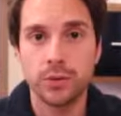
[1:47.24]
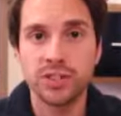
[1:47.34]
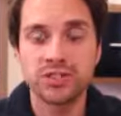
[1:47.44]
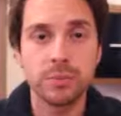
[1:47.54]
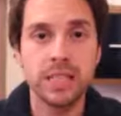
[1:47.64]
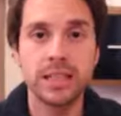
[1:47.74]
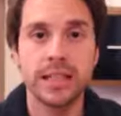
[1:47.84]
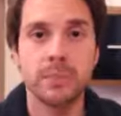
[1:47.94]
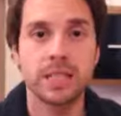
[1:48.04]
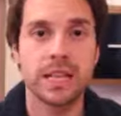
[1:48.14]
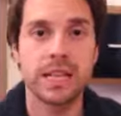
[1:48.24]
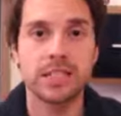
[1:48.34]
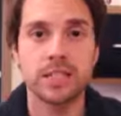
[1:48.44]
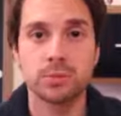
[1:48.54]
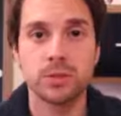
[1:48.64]
Fürs Verbieten einer Partei
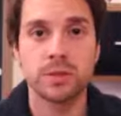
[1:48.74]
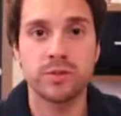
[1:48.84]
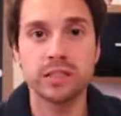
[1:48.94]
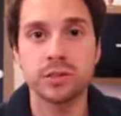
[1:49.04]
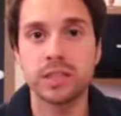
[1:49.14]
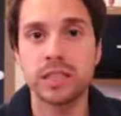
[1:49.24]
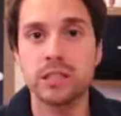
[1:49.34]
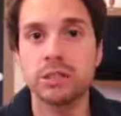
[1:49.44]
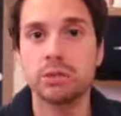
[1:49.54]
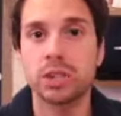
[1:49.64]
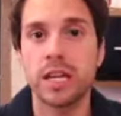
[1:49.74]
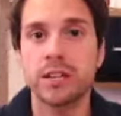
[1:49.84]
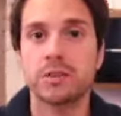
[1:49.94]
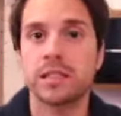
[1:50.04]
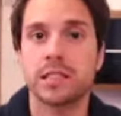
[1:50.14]
ist das Bundesverfassungsgericht
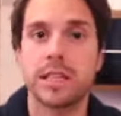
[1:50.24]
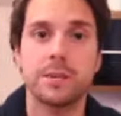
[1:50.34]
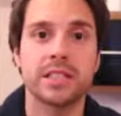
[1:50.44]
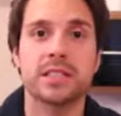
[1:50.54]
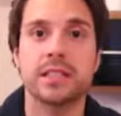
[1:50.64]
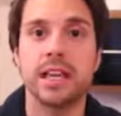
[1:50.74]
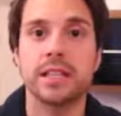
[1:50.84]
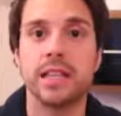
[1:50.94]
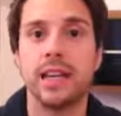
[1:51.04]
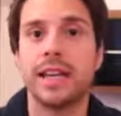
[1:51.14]
zuständig und das hat damals gesagt,